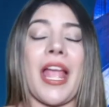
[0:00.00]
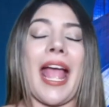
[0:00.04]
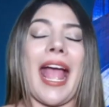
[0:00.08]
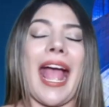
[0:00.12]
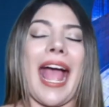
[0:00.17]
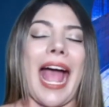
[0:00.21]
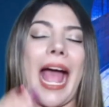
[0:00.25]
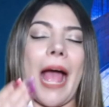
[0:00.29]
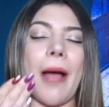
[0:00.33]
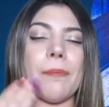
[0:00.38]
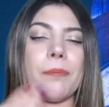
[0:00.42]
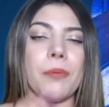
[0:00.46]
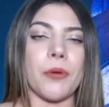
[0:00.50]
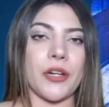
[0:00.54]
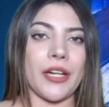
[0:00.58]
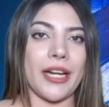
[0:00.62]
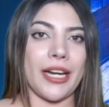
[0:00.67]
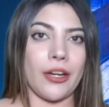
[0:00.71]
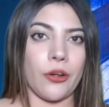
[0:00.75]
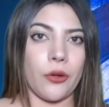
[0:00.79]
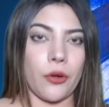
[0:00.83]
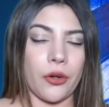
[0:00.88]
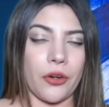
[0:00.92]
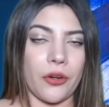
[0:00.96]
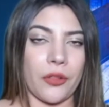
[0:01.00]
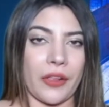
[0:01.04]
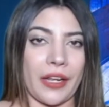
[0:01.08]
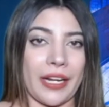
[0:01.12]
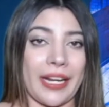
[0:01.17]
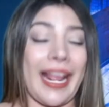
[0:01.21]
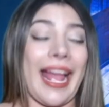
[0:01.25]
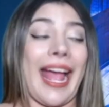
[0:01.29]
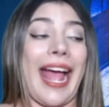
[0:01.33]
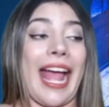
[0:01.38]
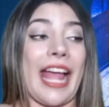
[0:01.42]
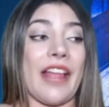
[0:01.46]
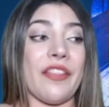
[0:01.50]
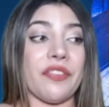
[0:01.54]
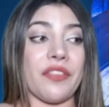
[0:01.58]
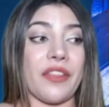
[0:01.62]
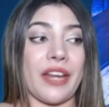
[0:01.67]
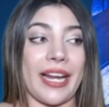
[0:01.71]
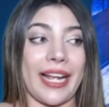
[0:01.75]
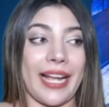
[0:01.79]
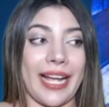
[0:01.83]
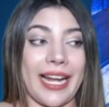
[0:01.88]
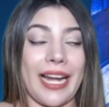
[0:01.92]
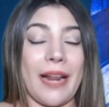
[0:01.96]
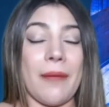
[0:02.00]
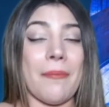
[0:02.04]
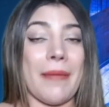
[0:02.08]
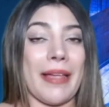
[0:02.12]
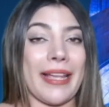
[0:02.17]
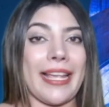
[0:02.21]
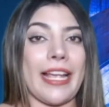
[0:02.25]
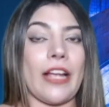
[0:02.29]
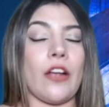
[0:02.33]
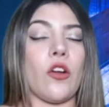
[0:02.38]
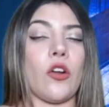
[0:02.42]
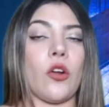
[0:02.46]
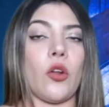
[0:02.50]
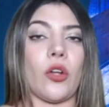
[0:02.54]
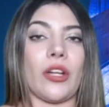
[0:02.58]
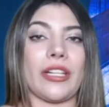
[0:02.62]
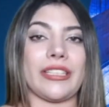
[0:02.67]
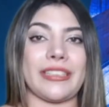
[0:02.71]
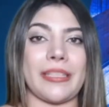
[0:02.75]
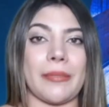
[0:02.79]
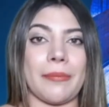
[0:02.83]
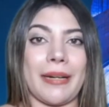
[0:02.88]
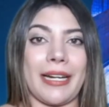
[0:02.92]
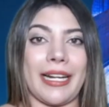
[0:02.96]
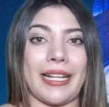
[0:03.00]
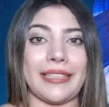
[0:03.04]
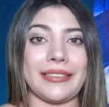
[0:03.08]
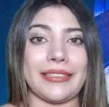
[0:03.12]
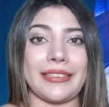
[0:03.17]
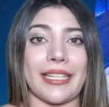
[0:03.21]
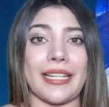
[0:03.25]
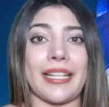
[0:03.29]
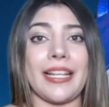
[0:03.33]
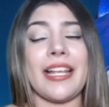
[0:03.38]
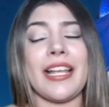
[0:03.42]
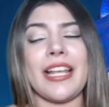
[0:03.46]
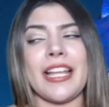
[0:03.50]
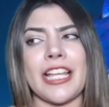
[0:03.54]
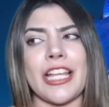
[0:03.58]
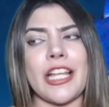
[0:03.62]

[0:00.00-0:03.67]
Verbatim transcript: a poner orden, a entregar a México lo que se merece